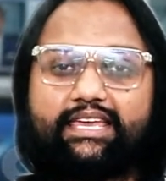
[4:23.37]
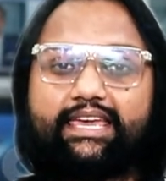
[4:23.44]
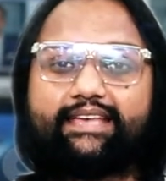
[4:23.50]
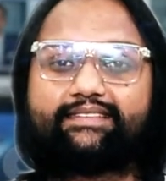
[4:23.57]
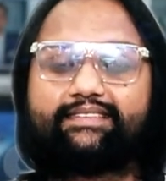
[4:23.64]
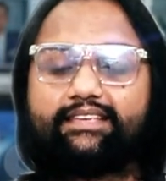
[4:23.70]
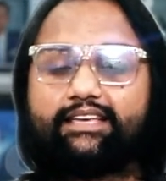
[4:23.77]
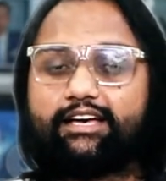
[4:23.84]

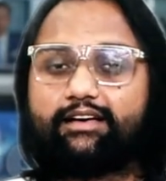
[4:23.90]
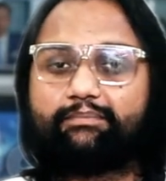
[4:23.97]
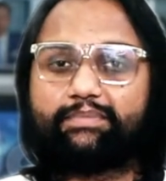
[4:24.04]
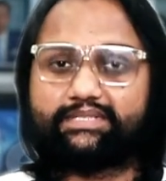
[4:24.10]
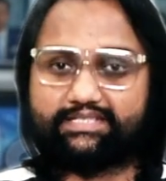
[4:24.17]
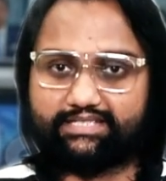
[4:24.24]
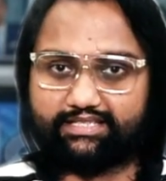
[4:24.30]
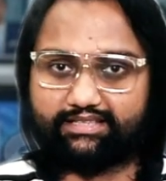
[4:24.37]
कैसे आप
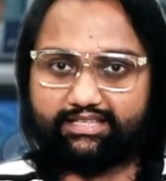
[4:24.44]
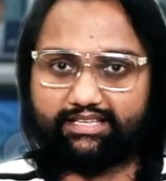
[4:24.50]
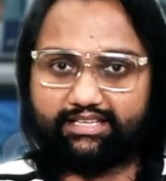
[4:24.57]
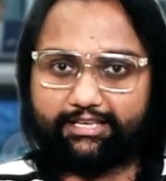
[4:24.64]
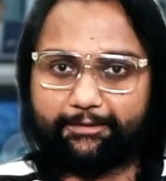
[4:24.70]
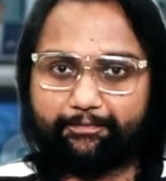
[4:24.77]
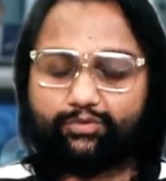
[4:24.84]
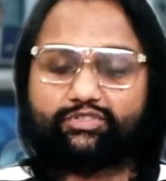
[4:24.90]
बच सकते
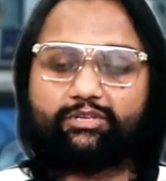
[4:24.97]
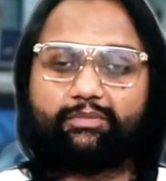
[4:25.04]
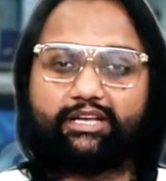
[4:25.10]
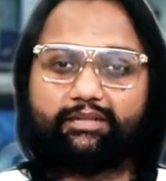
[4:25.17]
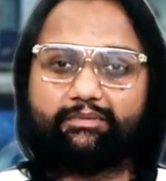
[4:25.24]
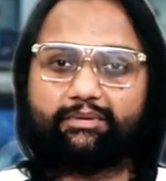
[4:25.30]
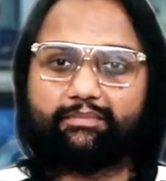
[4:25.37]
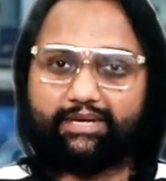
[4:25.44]
हैं उसके
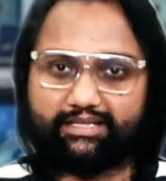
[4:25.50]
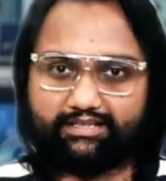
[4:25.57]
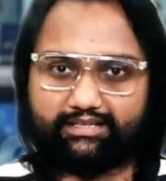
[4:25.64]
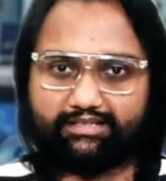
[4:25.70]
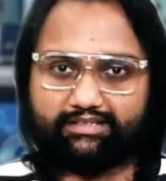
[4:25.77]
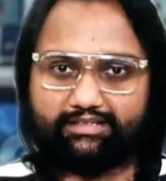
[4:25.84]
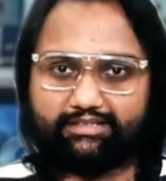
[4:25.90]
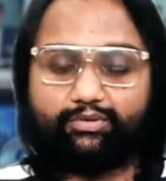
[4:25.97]
बारे में हम बात
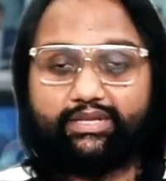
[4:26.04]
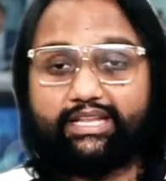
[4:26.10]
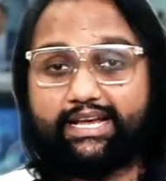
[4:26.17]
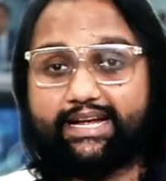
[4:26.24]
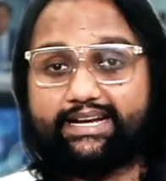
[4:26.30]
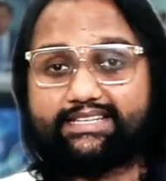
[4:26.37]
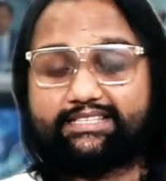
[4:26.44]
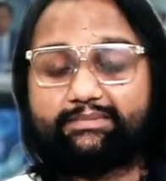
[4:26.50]
करते हैं तो इन्हें
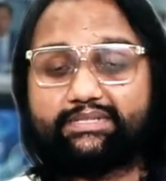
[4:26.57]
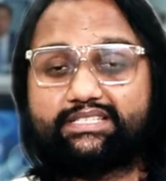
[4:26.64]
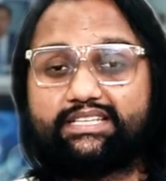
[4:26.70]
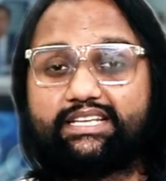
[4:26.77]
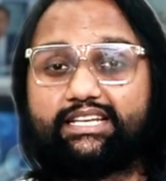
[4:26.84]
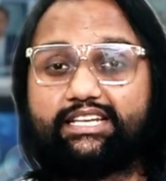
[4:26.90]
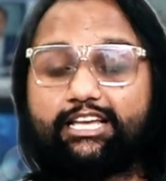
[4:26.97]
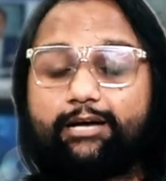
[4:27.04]
एड से
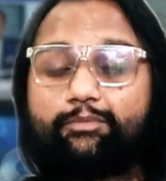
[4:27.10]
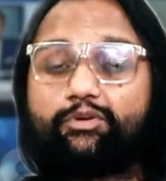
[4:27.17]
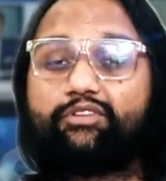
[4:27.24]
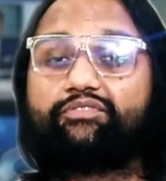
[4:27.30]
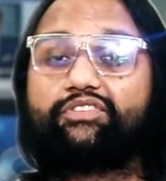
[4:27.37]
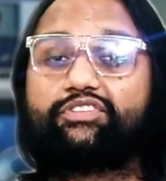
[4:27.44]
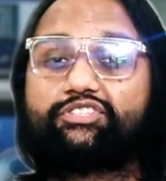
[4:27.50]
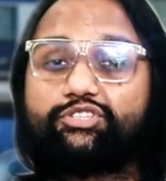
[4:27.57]
बचने के लिए आपको
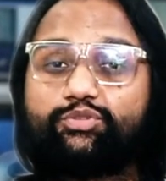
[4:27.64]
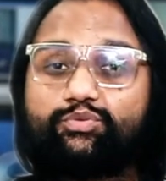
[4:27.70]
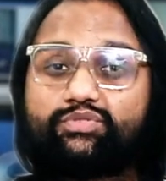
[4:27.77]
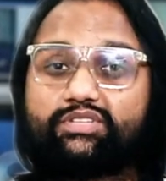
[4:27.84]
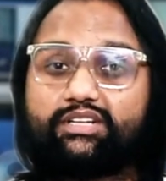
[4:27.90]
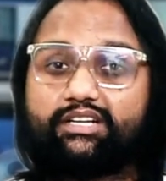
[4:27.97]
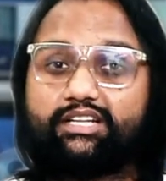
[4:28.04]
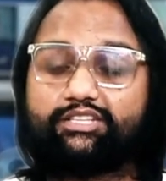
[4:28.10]
एक फीचर यूज
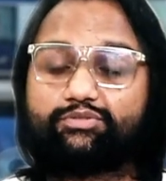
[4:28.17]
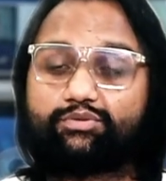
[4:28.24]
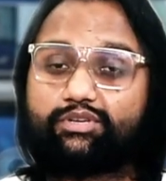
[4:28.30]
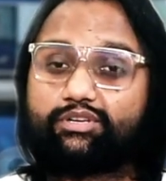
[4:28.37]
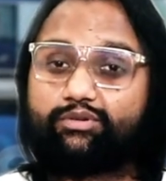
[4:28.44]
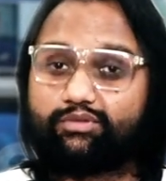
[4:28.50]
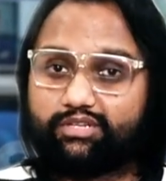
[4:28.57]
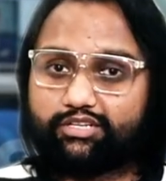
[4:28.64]
करना जो कि
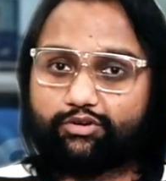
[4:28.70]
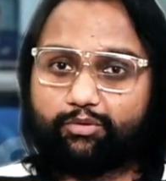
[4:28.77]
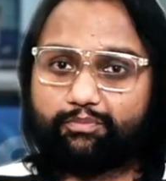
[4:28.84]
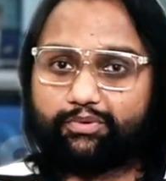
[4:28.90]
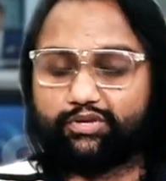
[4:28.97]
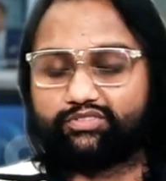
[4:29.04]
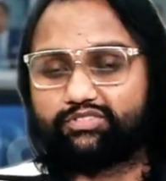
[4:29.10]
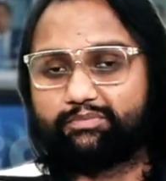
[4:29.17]
गूगल क्रोम
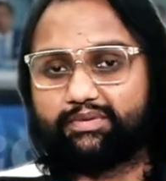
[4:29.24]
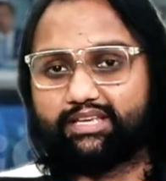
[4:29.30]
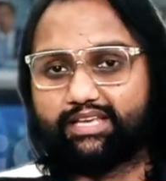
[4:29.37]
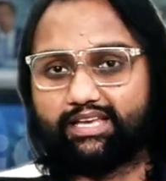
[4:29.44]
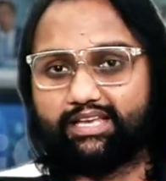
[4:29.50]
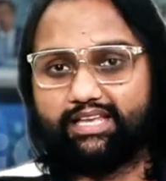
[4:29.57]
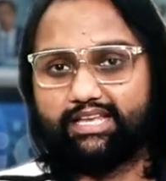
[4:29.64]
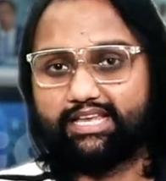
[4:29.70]
ब्राउजर में है